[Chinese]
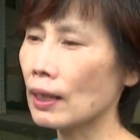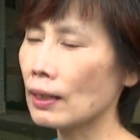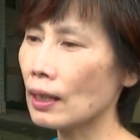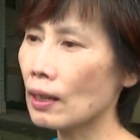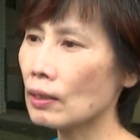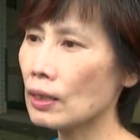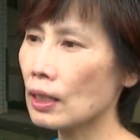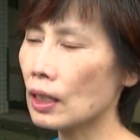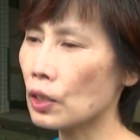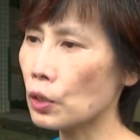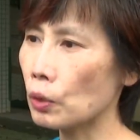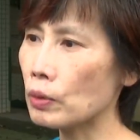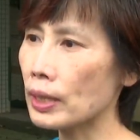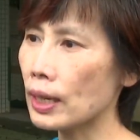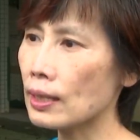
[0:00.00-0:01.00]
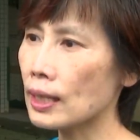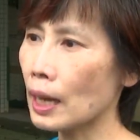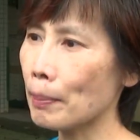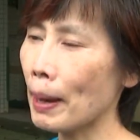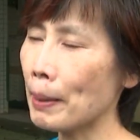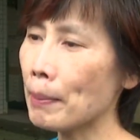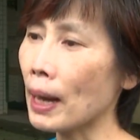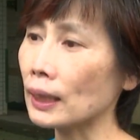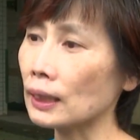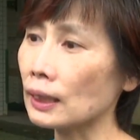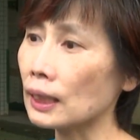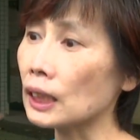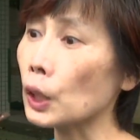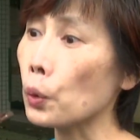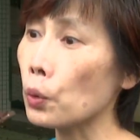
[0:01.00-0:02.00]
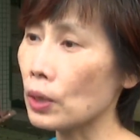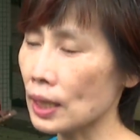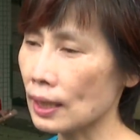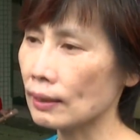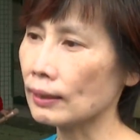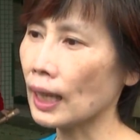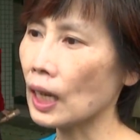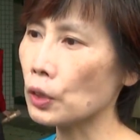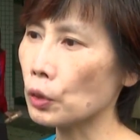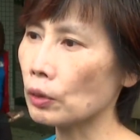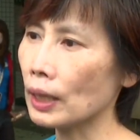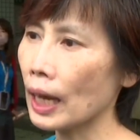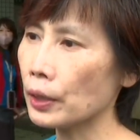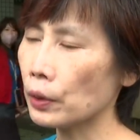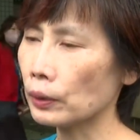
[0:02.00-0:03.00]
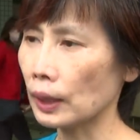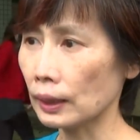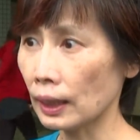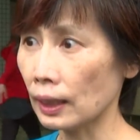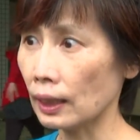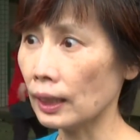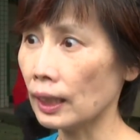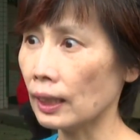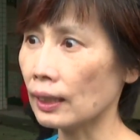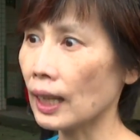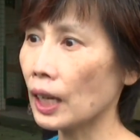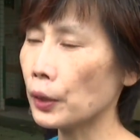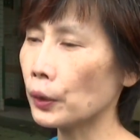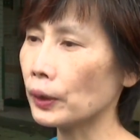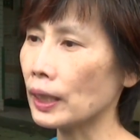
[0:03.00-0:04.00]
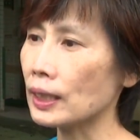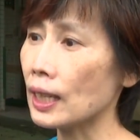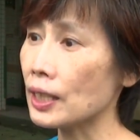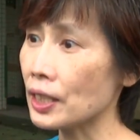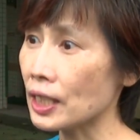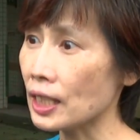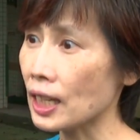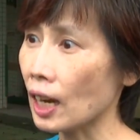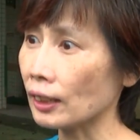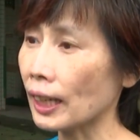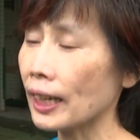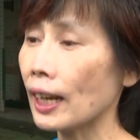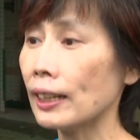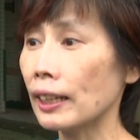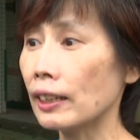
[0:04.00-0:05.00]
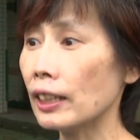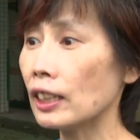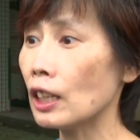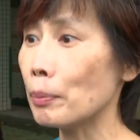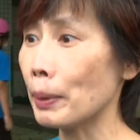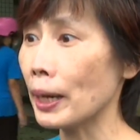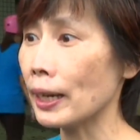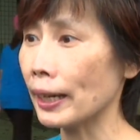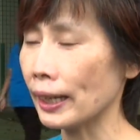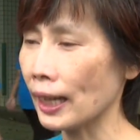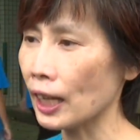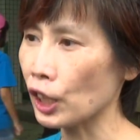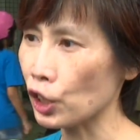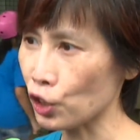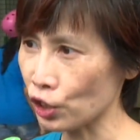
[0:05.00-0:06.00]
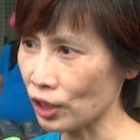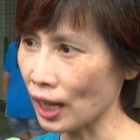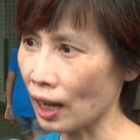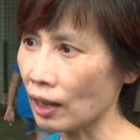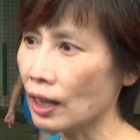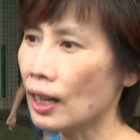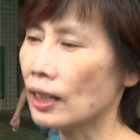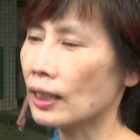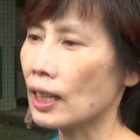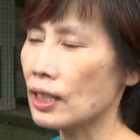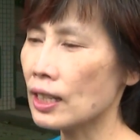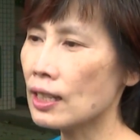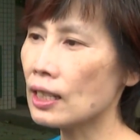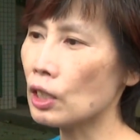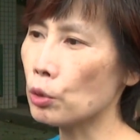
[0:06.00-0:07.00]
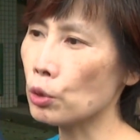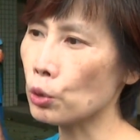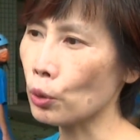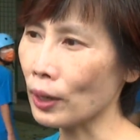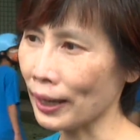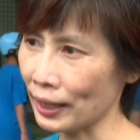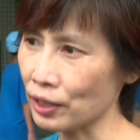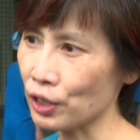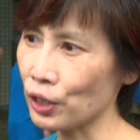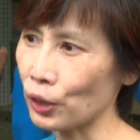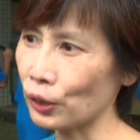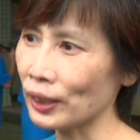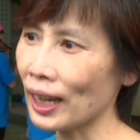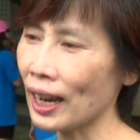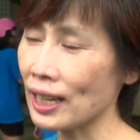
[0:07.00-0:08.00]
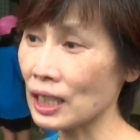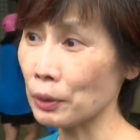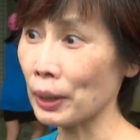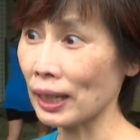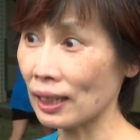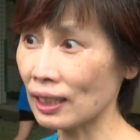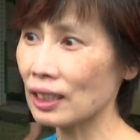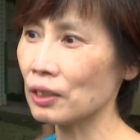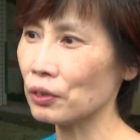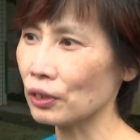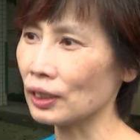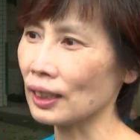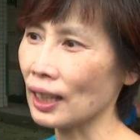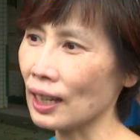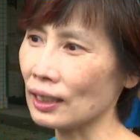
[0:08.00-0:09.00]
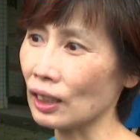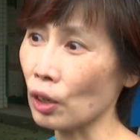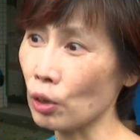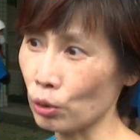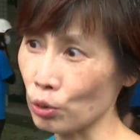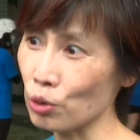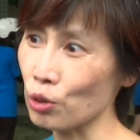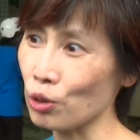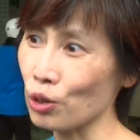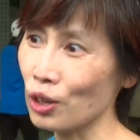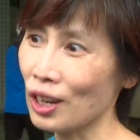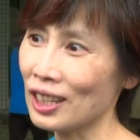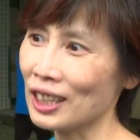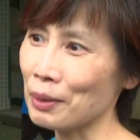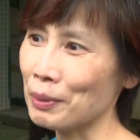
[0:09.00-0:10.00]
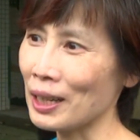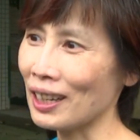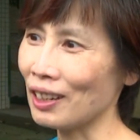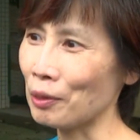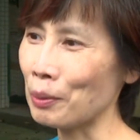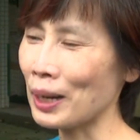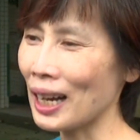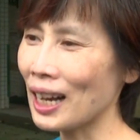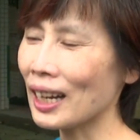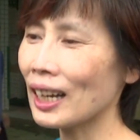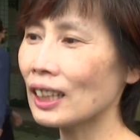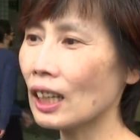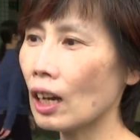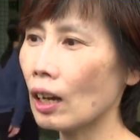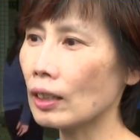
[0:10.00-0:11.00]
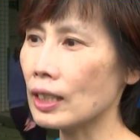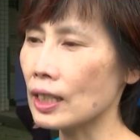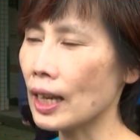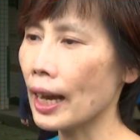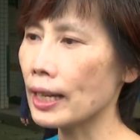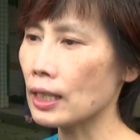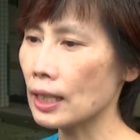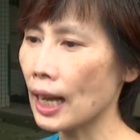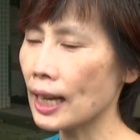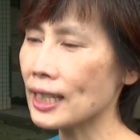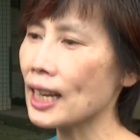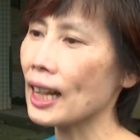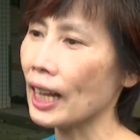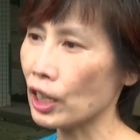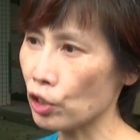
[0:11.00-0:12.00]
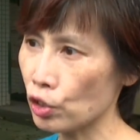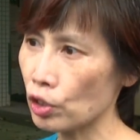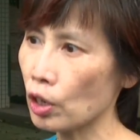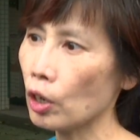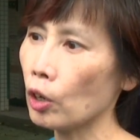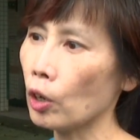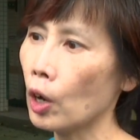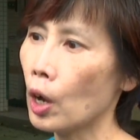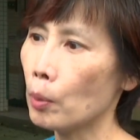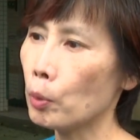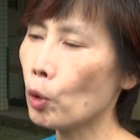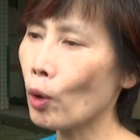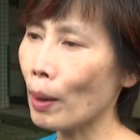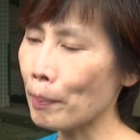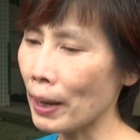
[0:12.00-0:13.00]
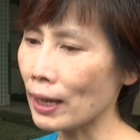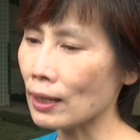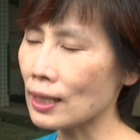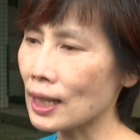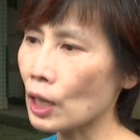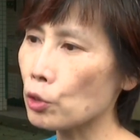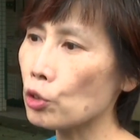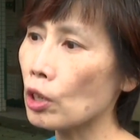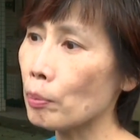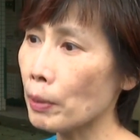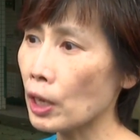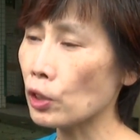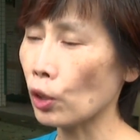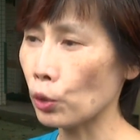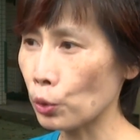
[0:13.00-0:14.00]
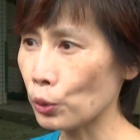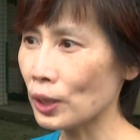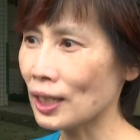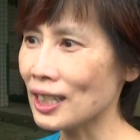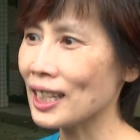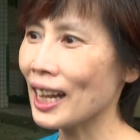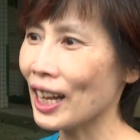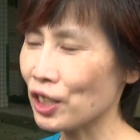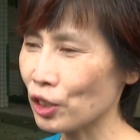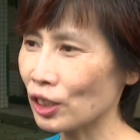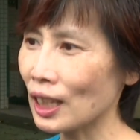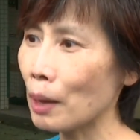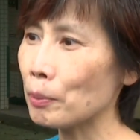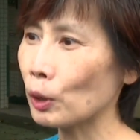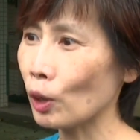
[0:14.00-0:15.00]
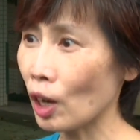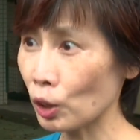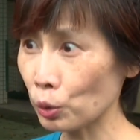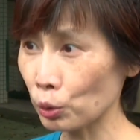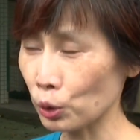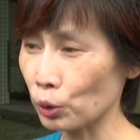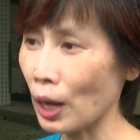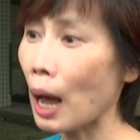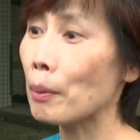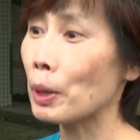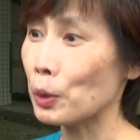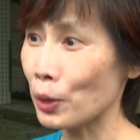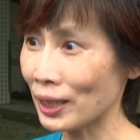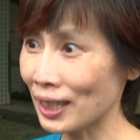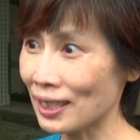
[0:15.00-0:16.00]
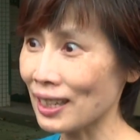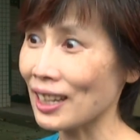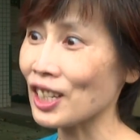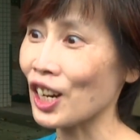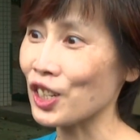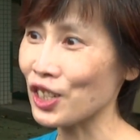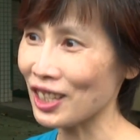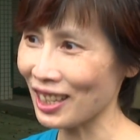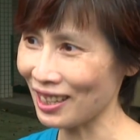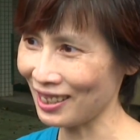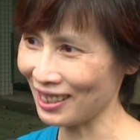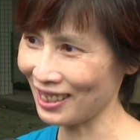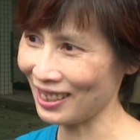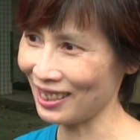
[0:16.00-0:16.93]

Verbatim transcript: 那到这个中间在攀爬的这个过程当中，他用的体力，他用的一些技巧，他也聆听了别人给他的指导，那亲自去做感受，那孩子会克服了他的恐惧。那么我们刚刚看到，其实孩子他下来之后，不管每个上去的面容如何，下来之后他们都告诉我说，他们愿意再尝试第二